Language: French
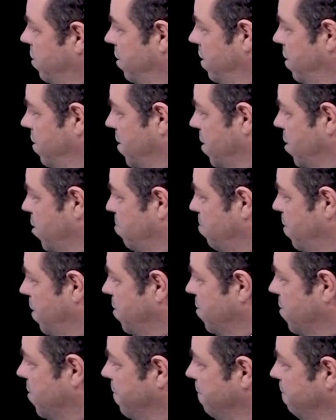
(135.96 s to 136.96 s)
des
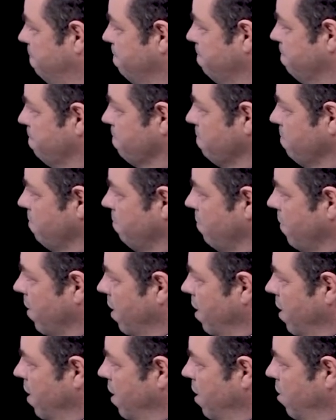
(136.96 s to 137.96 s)
espèces
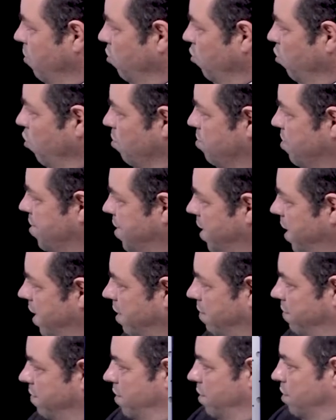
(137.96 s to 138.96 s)
et on
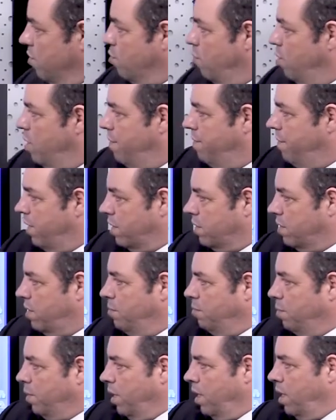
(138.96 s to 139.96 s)
observe que les
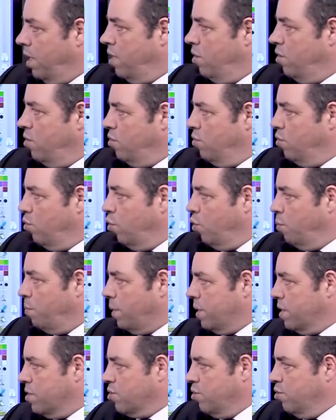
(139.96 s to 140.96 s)
vertébrés
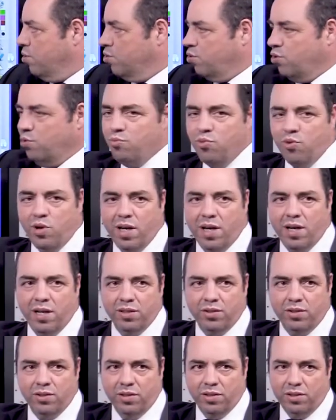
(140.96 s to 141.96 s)
représentent de moins
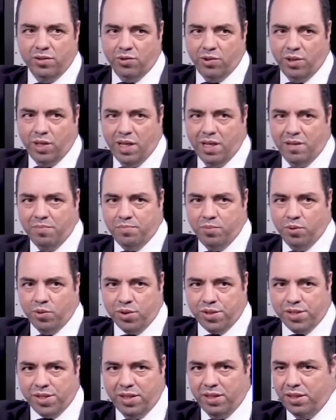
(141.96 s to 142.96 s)
de
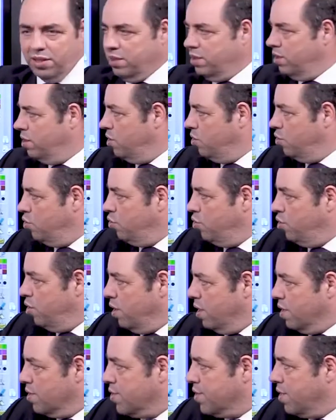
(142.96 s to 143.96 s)
1% de
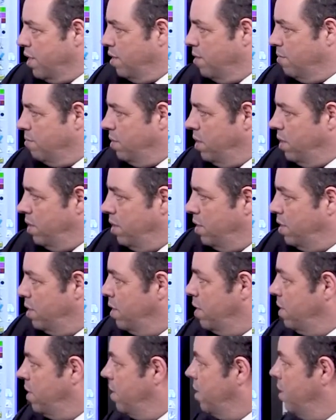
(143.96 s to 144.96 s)
l'ensemble
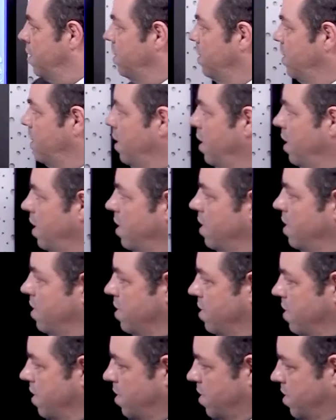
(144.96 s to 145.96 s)
des
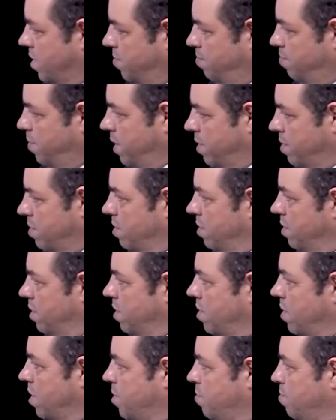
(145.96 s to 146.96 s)
espèces,
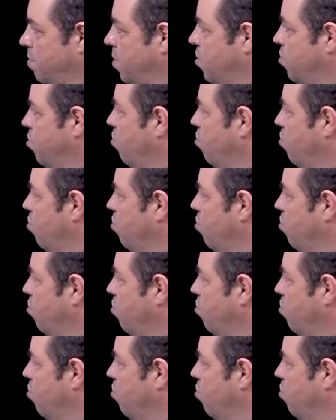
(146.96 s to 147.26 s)
des espèces